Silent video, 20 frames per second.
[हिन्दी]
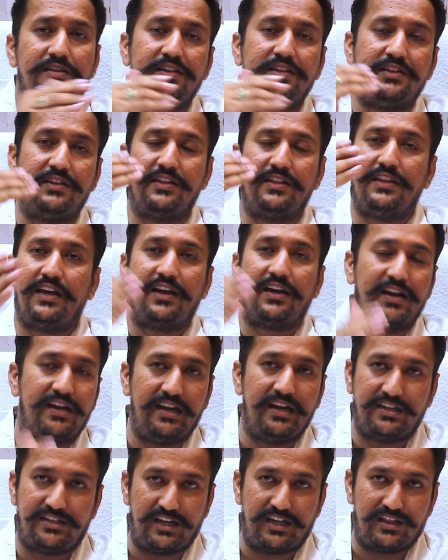से धंधा
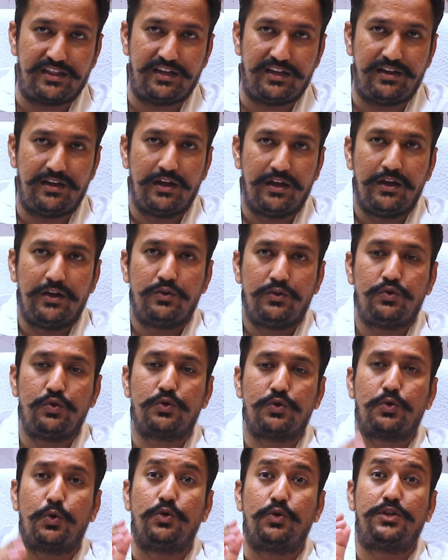करना चाहते हैं हाँ, शुरुआत तो
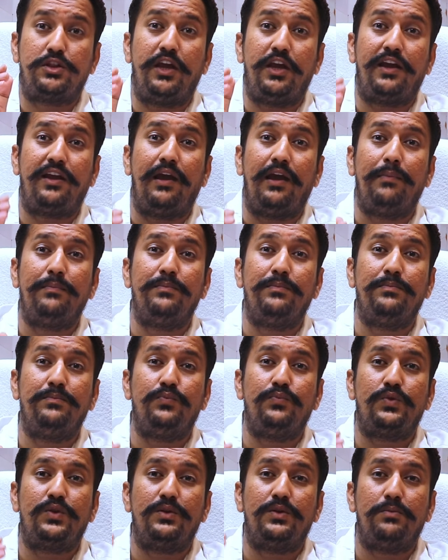करना चाहते हैं कि हम
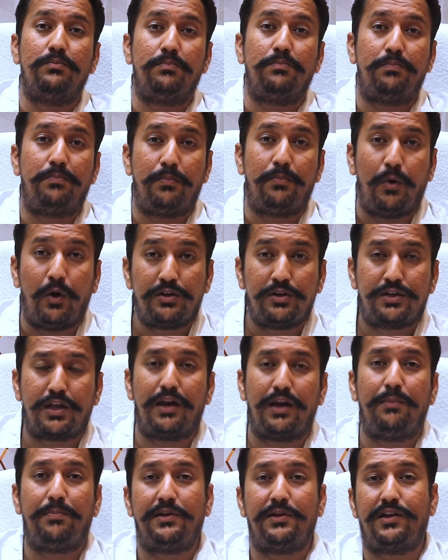बहुत
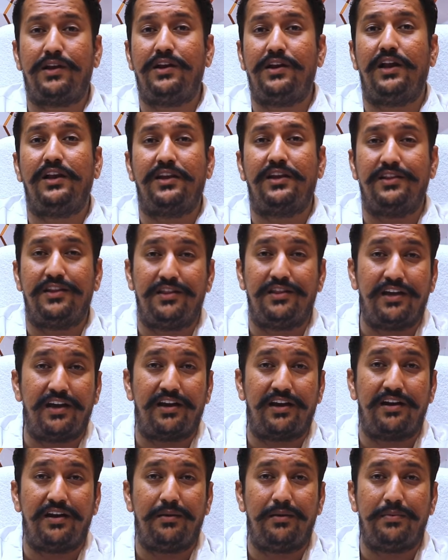सारा पैसा डाल के धंधा
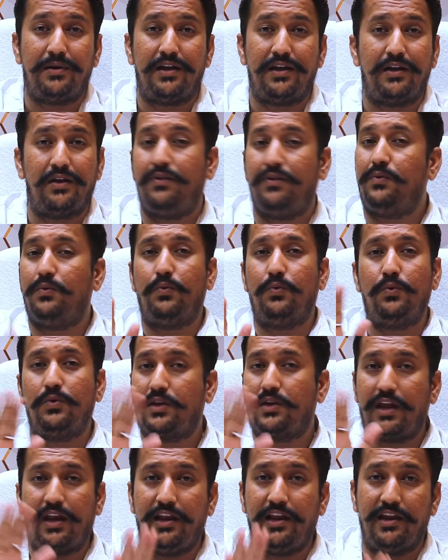करना पड़ेगा हाँ
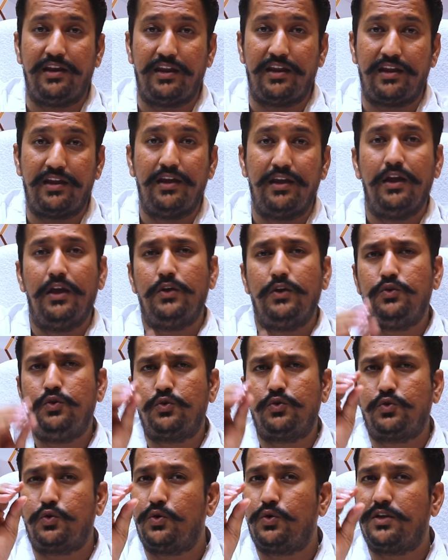उनके लिए नहीं अच्छा
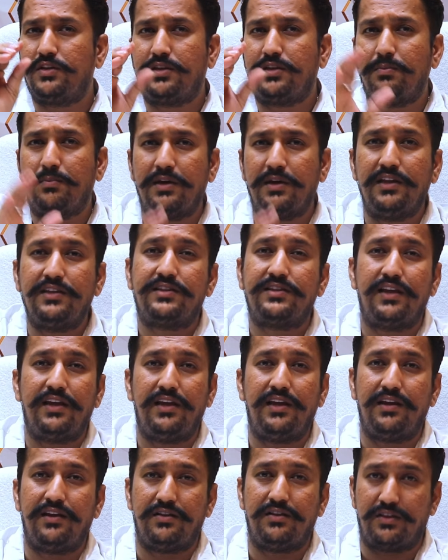छोटे से मनी से
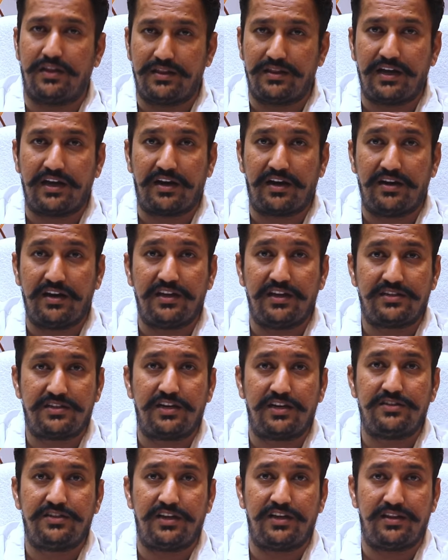धंधा करना
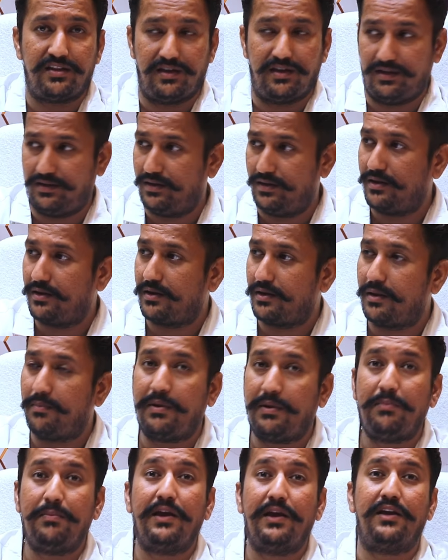स्टार्ट चाहते क्या बात है कि
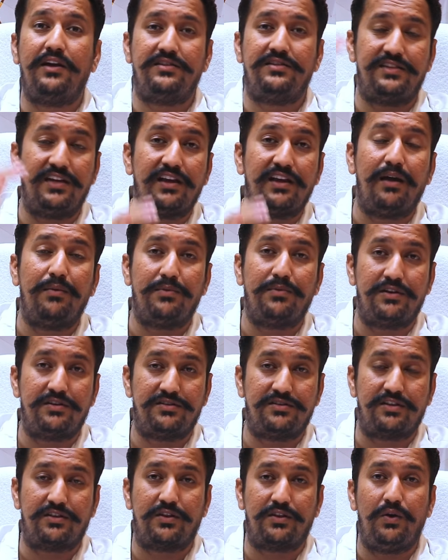भाई मैं घर से काम कर
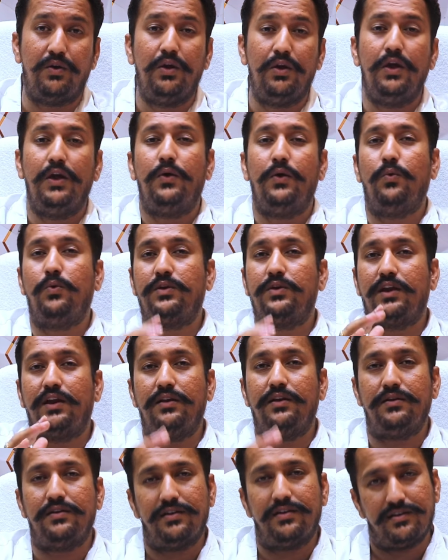सकता हूँ दस हजार
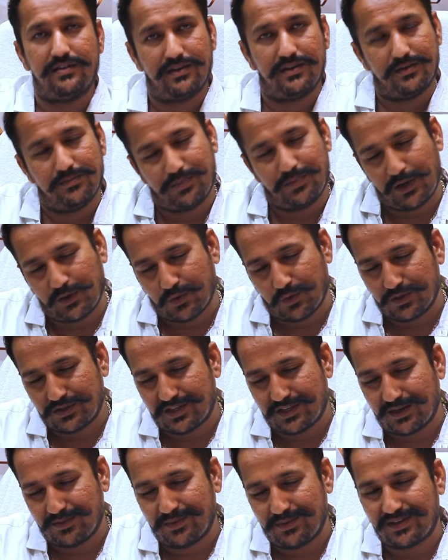पंद्रह हजार जैसे कम
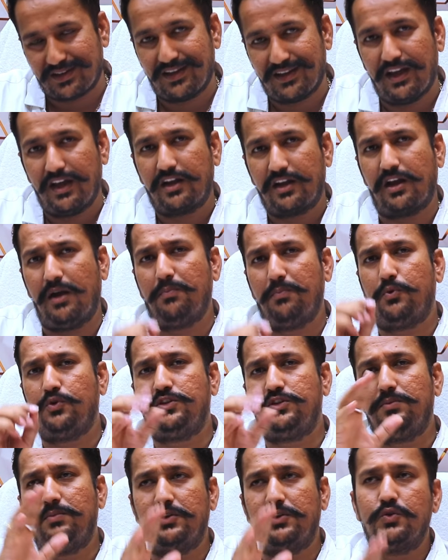पूंजी में कम
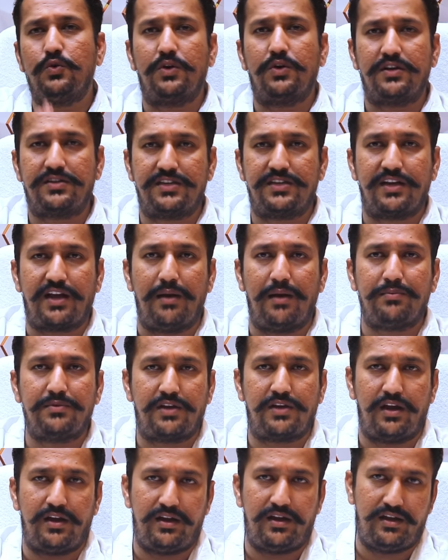पूंजी में जो घर से काम
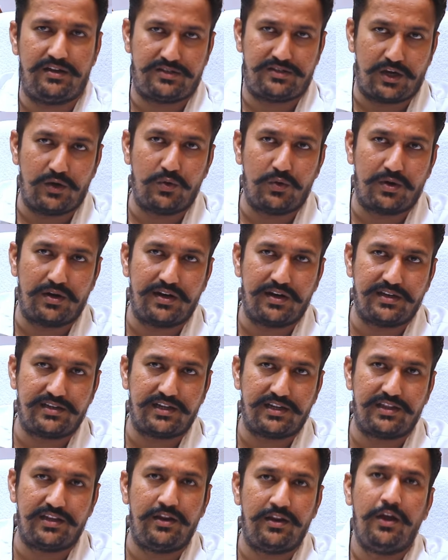चालू करना
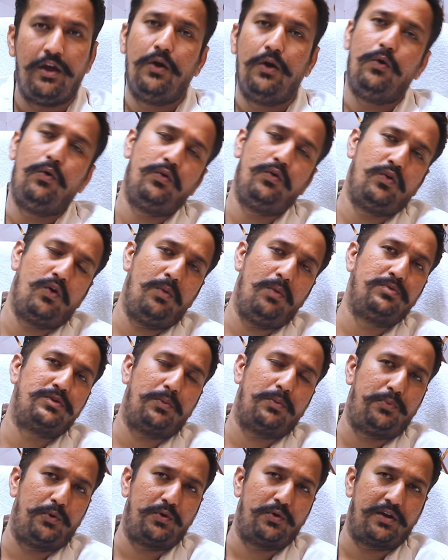चाहते हैं उनको हम
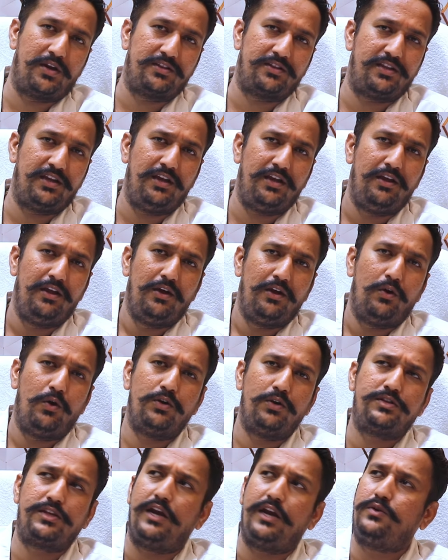सपोर्ट करते हैं
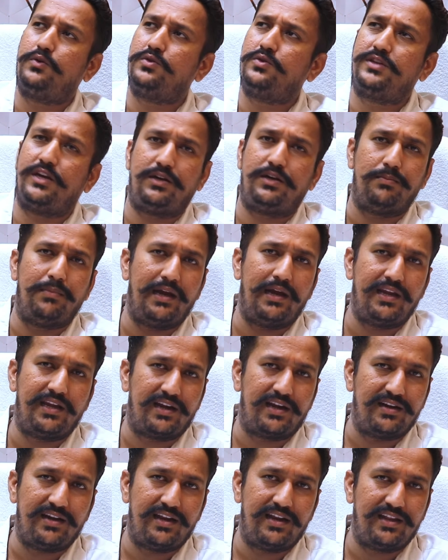और सेट टू सेट बाई
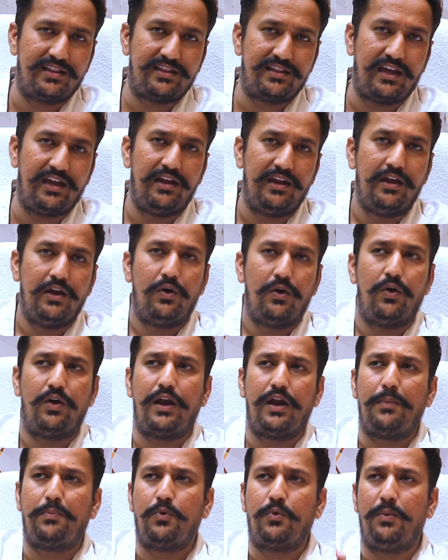करना रहता है हम्म। और
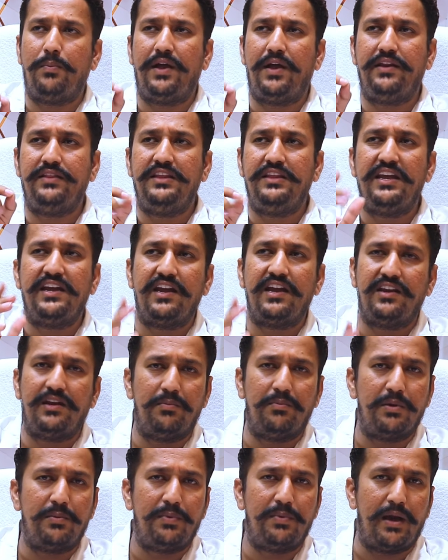आपको हमारे दिए गए
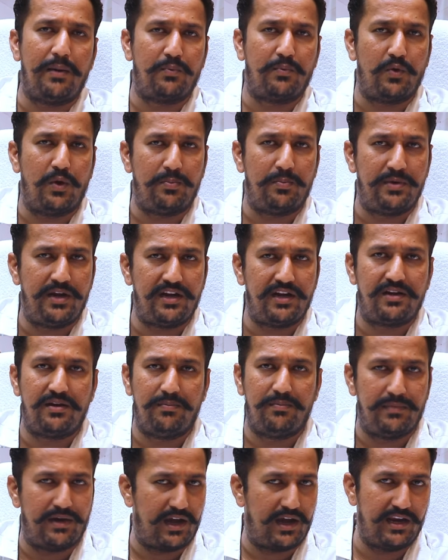नंबर पे आपको अपडेट
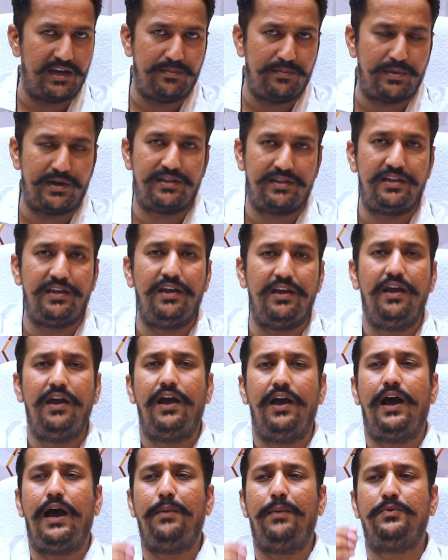मंगानी पड़ती
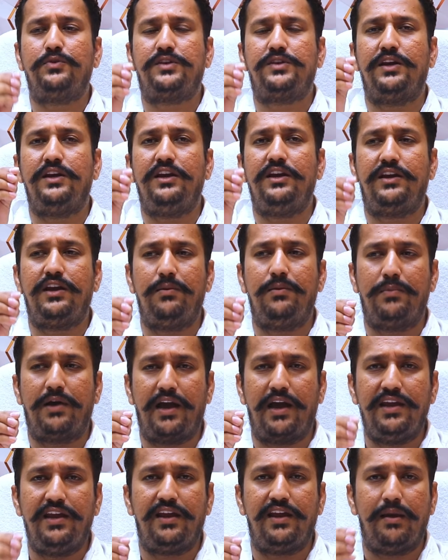है आप उससे डिटेल
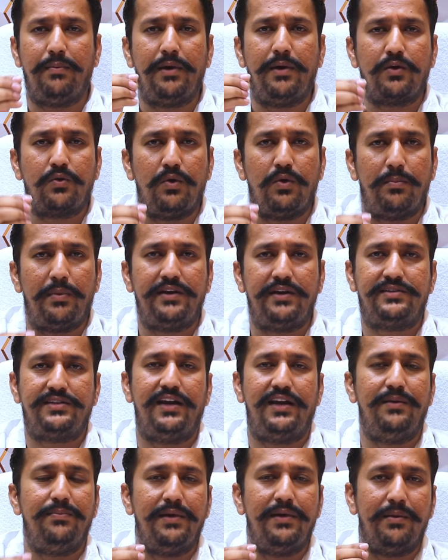मंगाइए की हमारे को हमारे
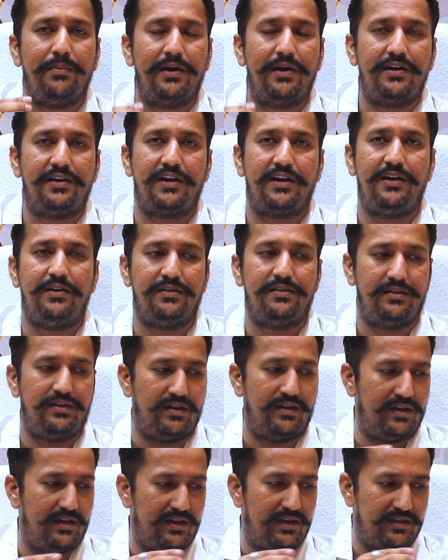साइड में हमारे
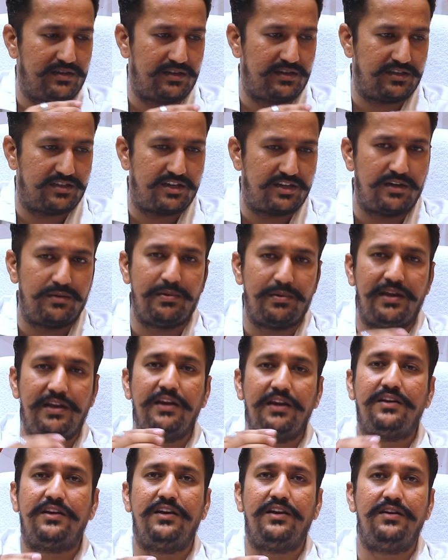ट्रेंड स्टेट में ये
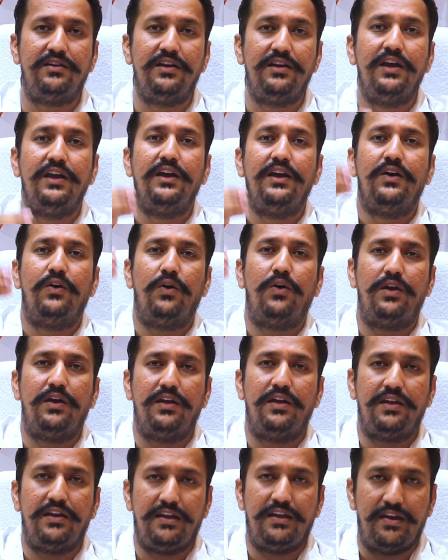ट्रेंड और
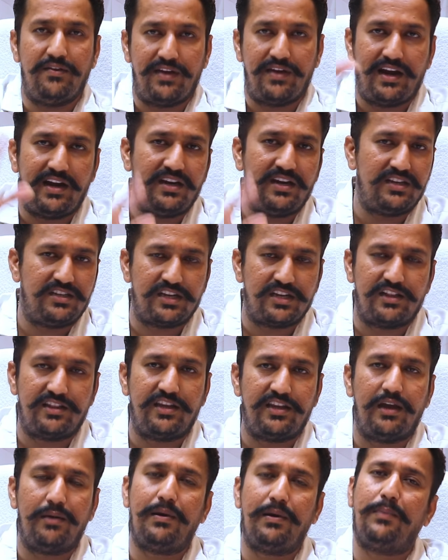ये वेरायटी चलती
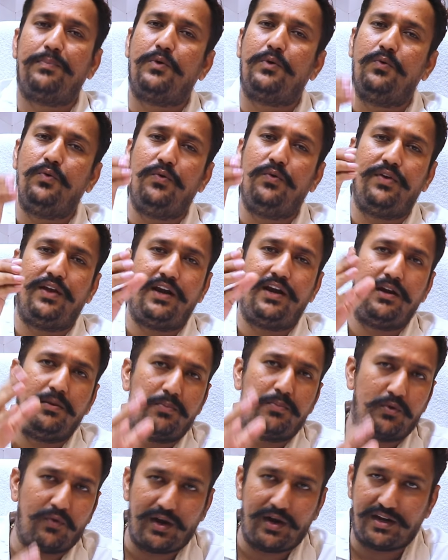है आपको वो वेरायटी
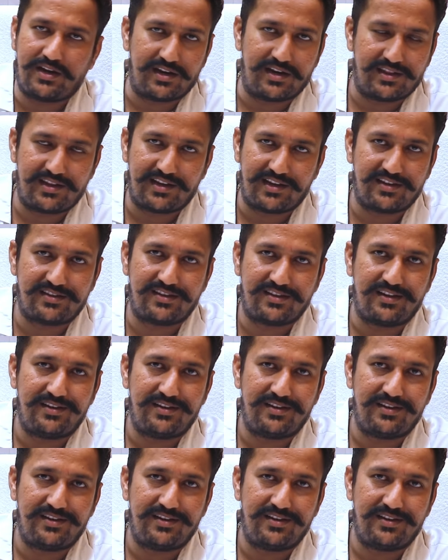प्रोवाइड कर देंगे सर